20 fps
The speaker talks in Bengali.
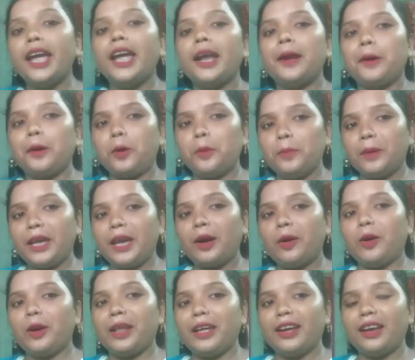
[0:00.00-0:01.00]
এরকম কে
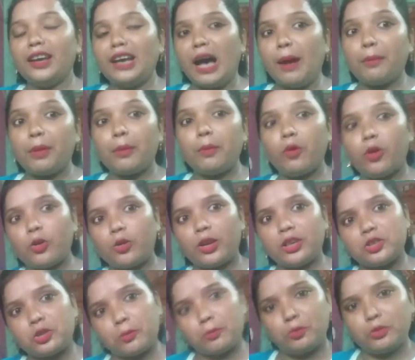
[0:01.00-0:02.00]
করে আমরা বড়রা
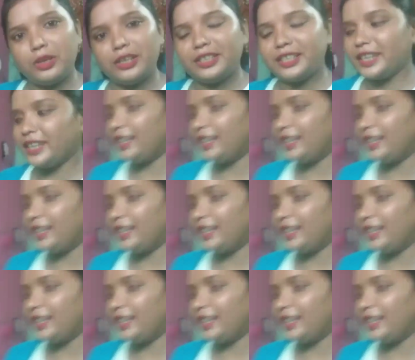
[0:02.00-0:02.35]
সব ভুলে যাই